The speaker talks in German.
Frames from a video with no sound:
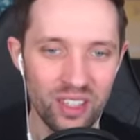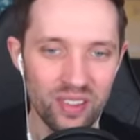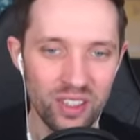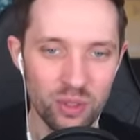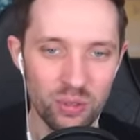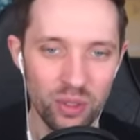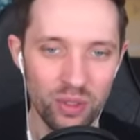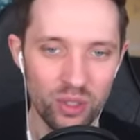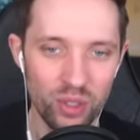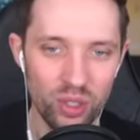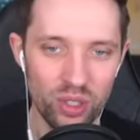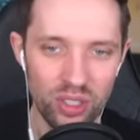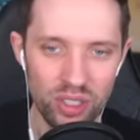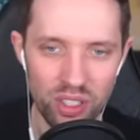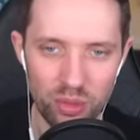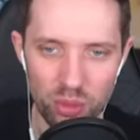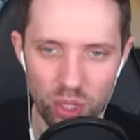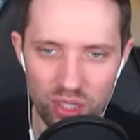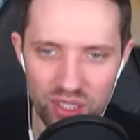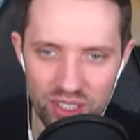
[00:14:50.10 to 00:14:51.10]
Was brauchen wir noch? Äh,
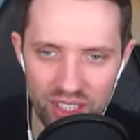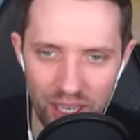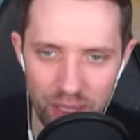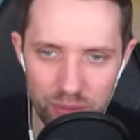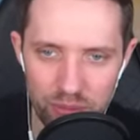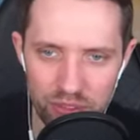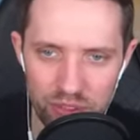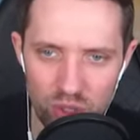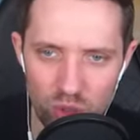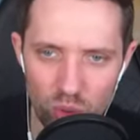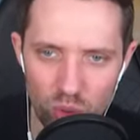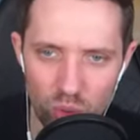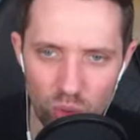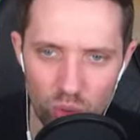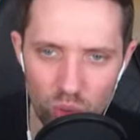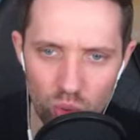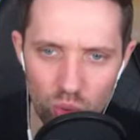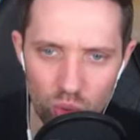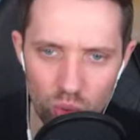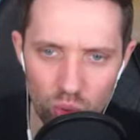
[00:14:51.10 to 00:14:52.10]
wir brauchen einen Apfel
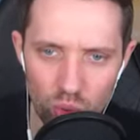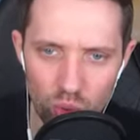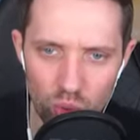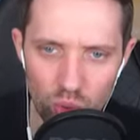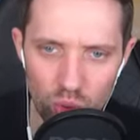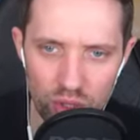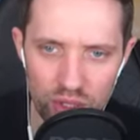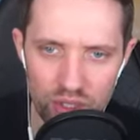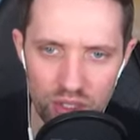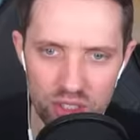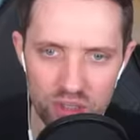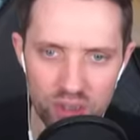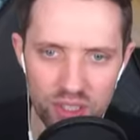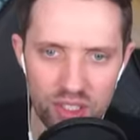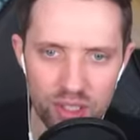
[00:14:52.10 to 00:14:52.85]
und das